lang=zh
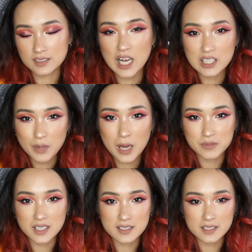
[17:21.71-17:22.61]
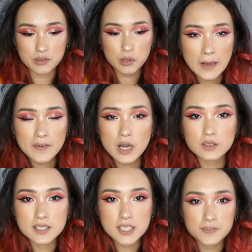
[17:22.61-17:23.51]
ColourPop 这一支，因为它让我
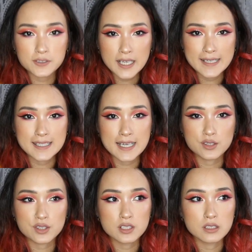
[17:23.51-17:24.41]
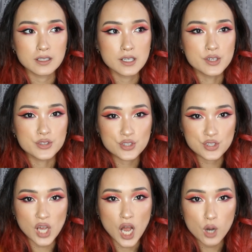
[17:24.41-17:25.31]
的肌肤看起来就是
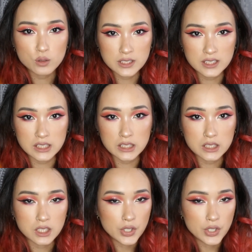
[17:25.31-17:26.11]
超级